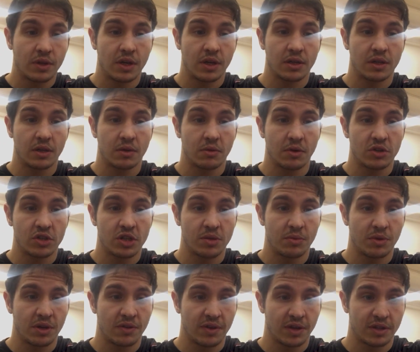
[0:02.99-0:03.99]
anche qua
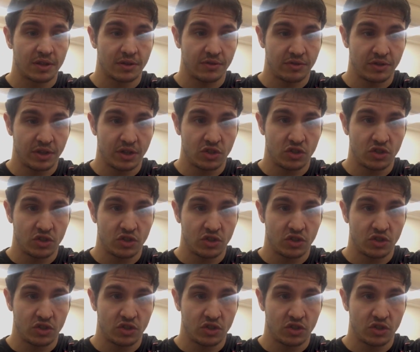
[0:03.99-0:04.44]
siamo arrivati a fine